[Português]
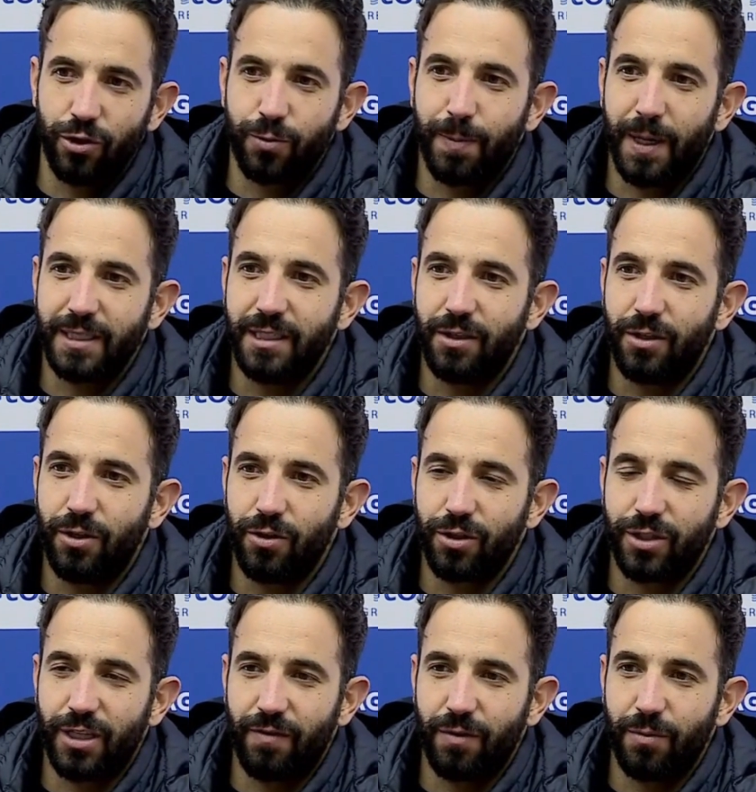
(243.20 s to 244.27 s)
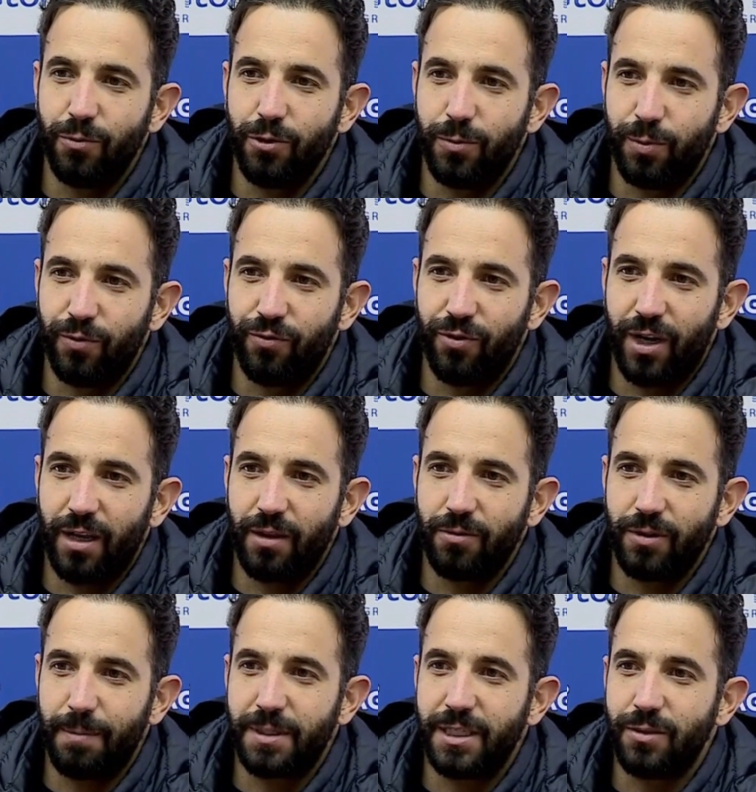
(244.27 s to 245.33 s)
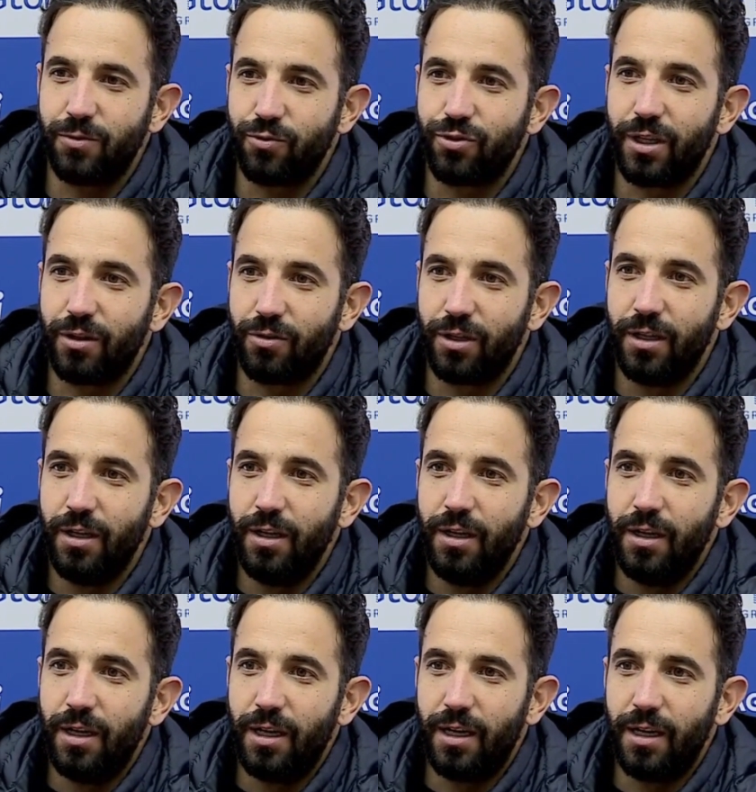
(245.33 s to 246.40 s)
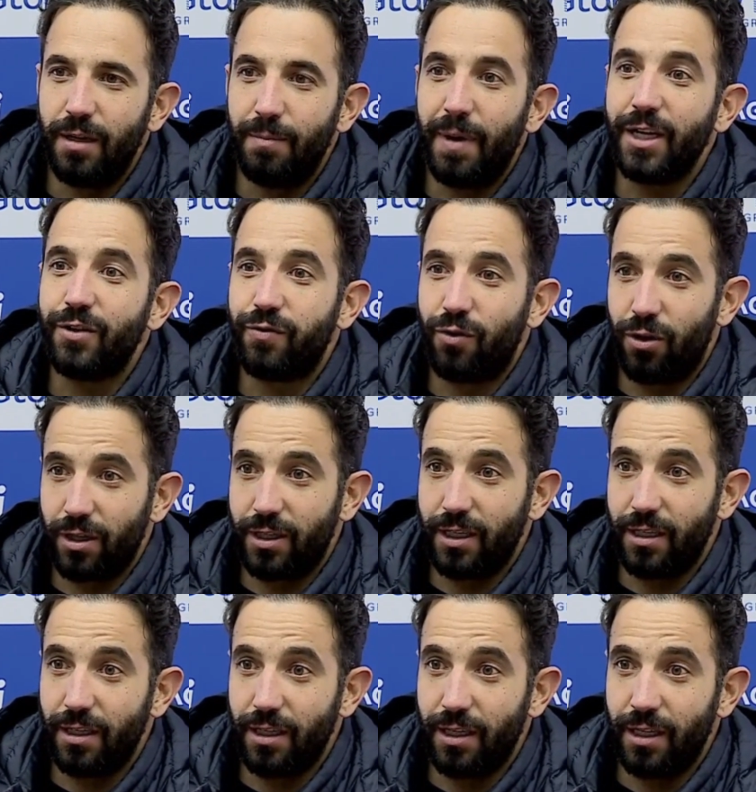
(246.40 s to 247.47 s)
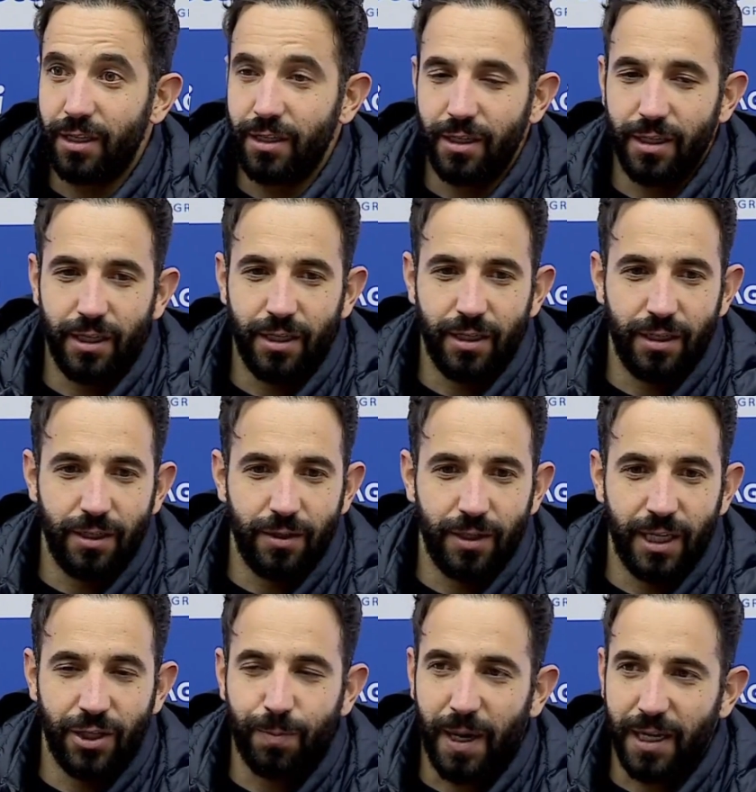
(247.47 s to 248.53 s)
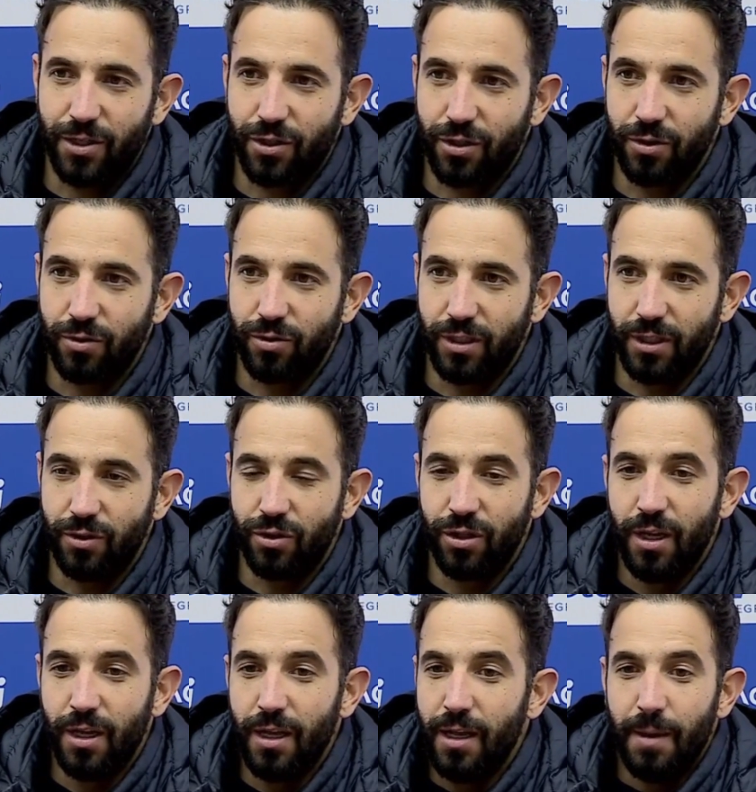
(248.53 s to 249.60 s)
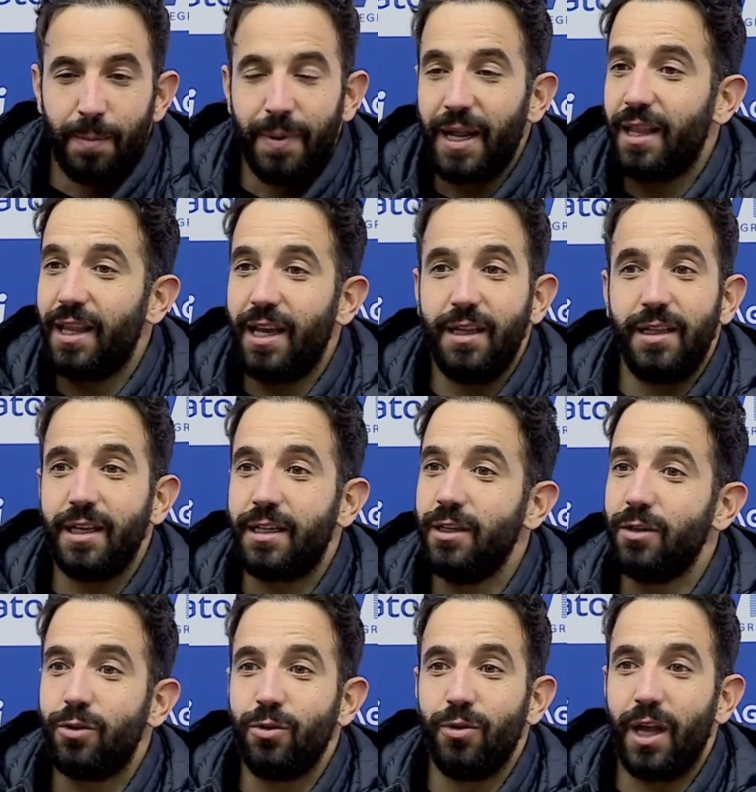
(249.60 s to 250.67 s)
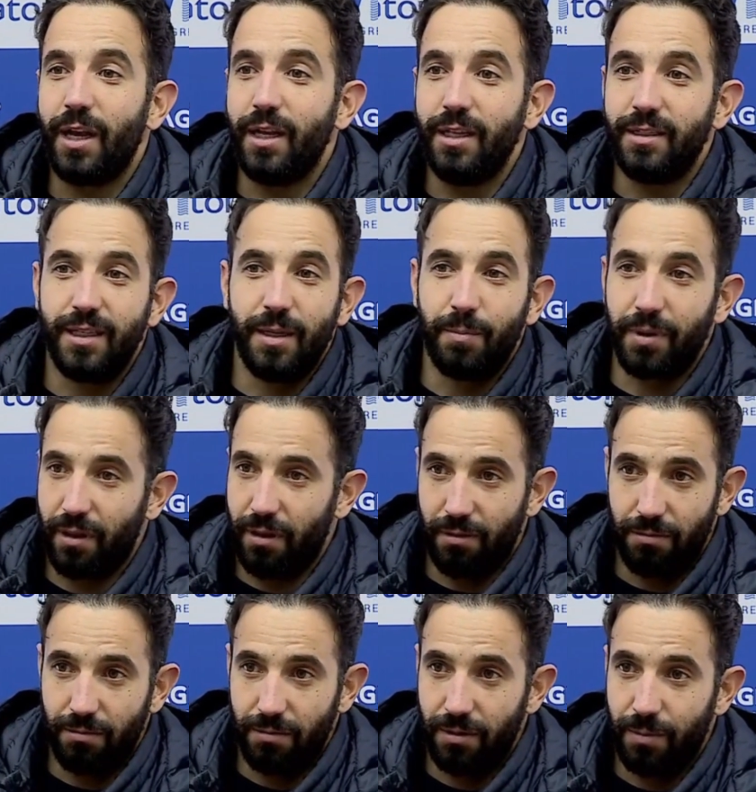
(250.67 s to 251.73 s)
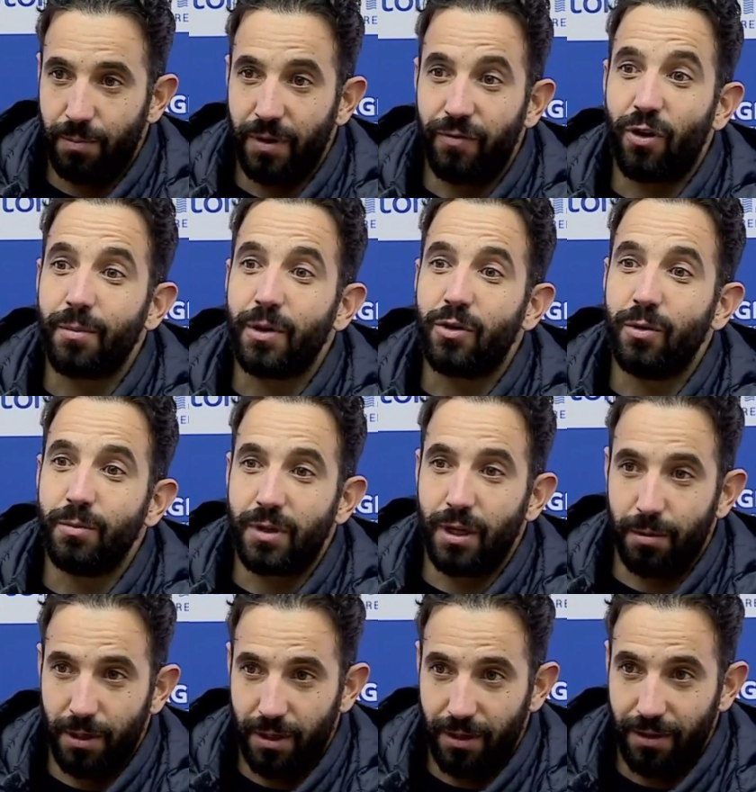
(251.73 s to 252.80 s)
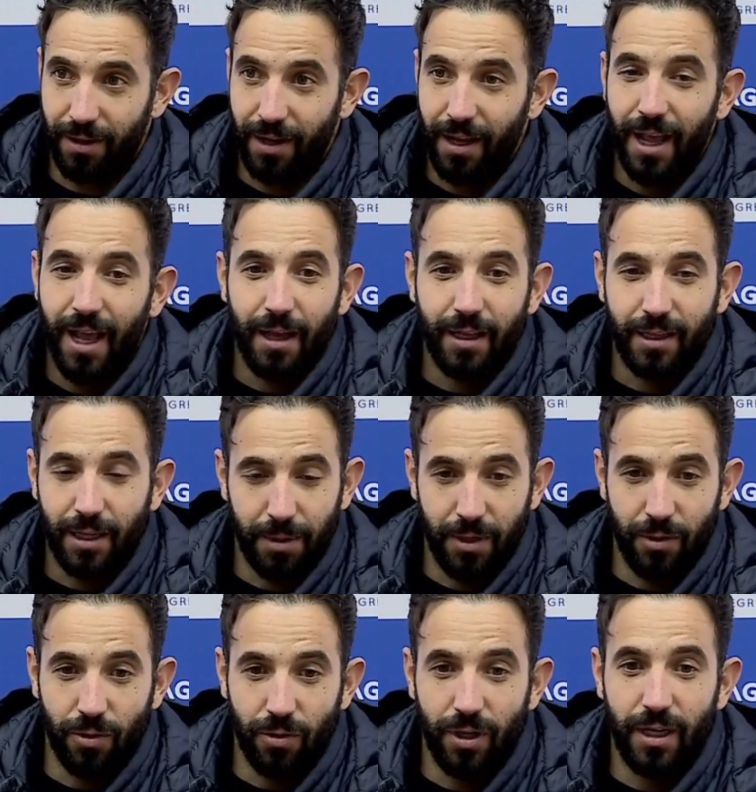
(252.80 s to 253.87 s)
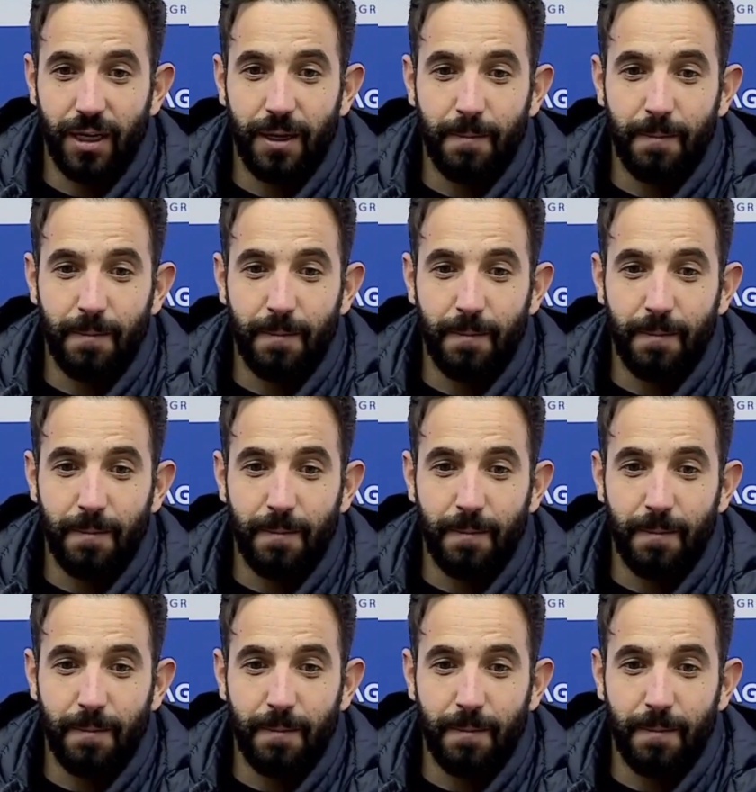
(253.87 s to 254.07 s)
e o espaço interior estava muito povoado, e é preciso um jogador ah, mais forte em, em, em espaços reduzidos, para além daquilo que o Dani sempre deu, para a forma como trabalhou trabalhou.